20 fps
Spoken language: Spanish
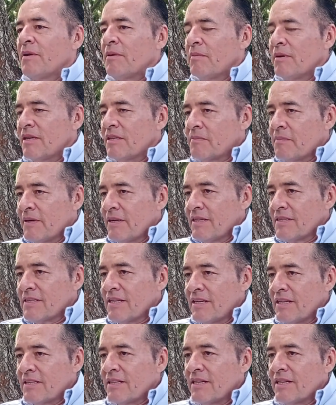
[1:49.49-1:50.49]
Eh, la primera
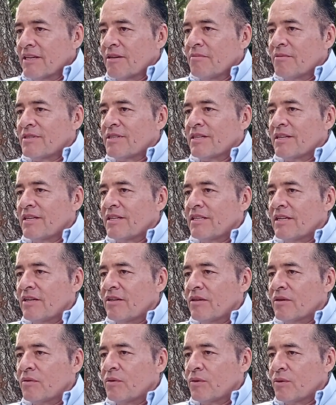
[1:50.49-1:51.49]
experiencia la tiene como
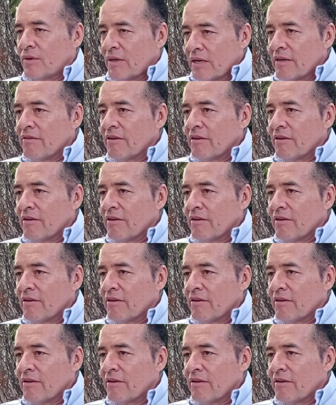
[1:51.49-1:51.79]
secretario de